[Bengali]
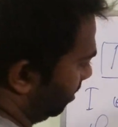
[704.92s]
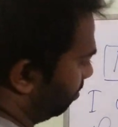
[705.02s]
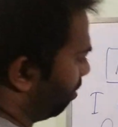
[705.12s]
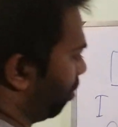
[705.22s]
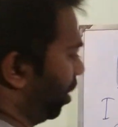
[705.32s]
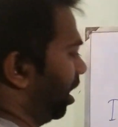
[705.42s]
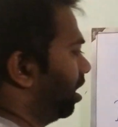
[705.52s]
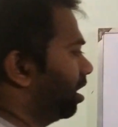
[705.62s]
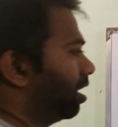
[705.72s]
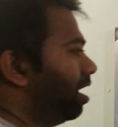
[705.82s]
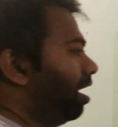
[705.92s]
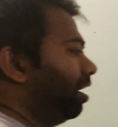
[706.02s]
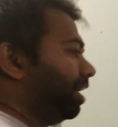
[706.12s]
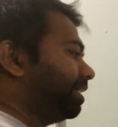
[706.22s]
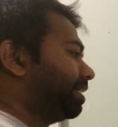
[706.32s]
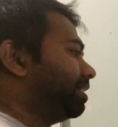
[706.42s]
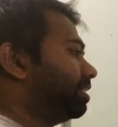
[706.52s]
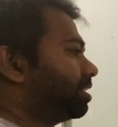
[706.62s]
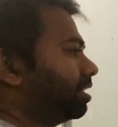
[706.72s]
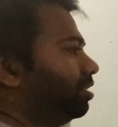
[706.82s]
মর্নিং এই
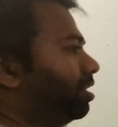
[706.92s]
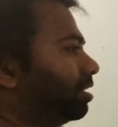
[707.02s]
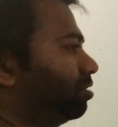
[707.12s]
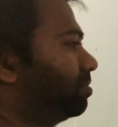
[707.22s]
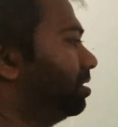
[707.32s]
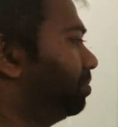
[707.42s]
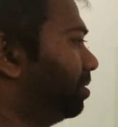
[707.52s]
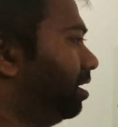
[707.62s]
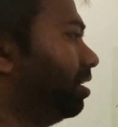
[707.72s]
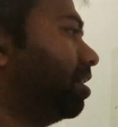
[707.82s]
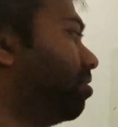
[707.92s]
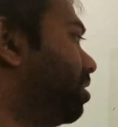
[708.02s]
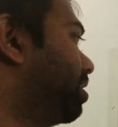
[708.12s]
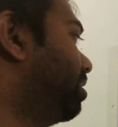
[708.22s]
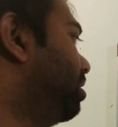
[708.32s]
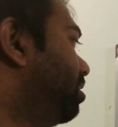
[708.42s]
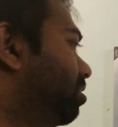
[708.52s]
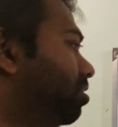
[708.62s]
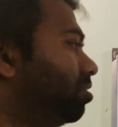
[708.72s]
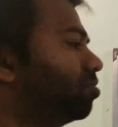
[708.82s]
সেন্টেন্সটা কিন্তু একদম সিম্পলি কারণ এখানে
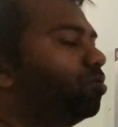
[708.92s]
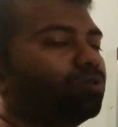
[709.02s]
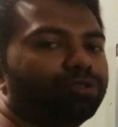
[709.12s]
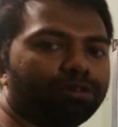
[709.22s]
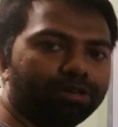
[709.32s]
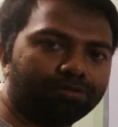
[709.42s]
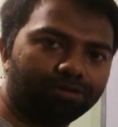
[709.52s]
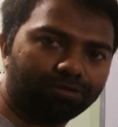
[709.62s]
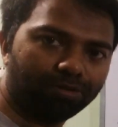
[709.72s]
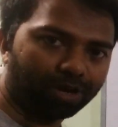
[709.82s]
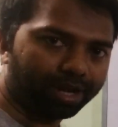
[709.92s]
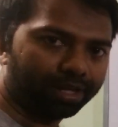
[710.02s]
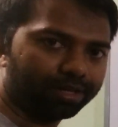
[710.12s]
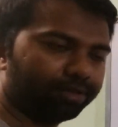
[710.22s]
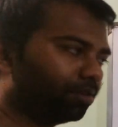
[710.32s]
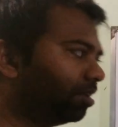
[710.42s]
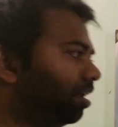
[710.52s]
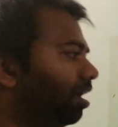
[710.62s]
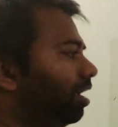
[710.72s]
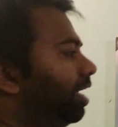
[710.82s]
কোনো ধরনের কোনো ক্লু নাই
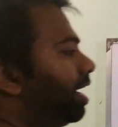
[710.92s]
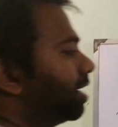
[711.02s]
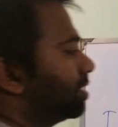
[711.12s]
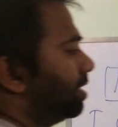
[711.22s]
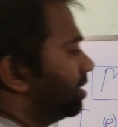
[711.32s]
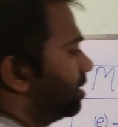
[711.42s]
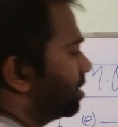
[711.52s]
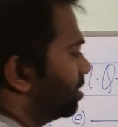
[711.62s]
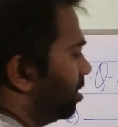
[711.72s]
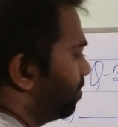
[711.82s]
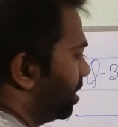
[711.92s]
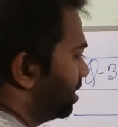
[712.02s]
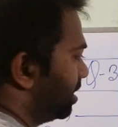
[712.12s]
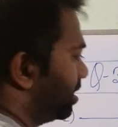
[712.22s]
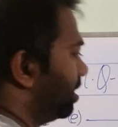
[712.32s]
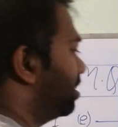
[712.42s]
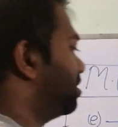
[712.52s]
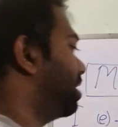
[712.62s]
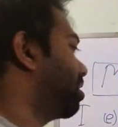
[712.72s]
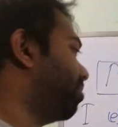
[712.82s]
এর আগে সেন্টেন্সটা ছিল প্রেজেন্টে
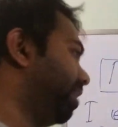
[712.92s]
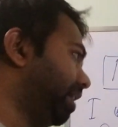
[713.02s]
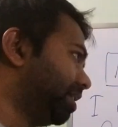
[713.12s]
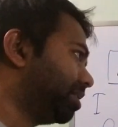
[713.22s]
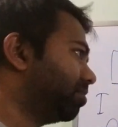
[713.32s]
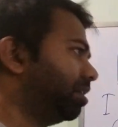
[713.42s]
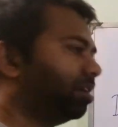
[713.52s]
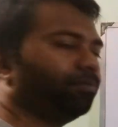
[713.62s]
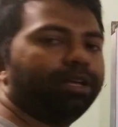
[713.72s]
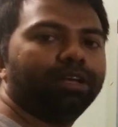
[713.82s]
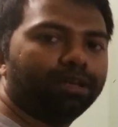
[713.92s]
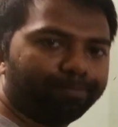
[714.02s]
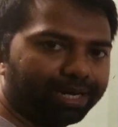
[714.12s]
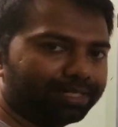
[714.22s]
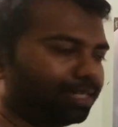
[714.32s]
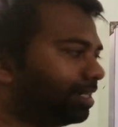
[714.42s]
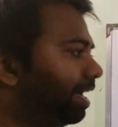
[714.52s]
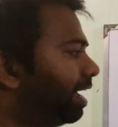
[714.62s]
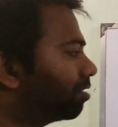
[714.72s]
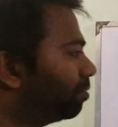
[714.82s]
যার কারণে এটাও কি হবে প্রেজেন্টে
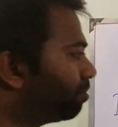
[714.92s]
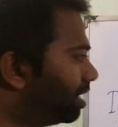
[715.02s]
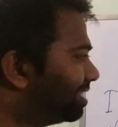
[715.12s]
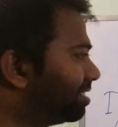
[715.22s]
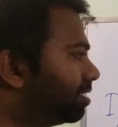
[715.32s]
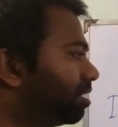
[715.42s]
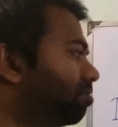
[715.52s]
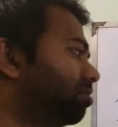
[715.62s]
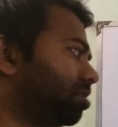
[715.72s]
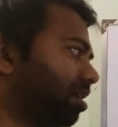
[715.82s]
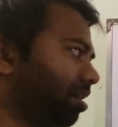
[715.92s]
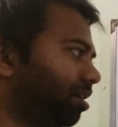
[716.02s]
এখন প্রেজেন্টের কোনটা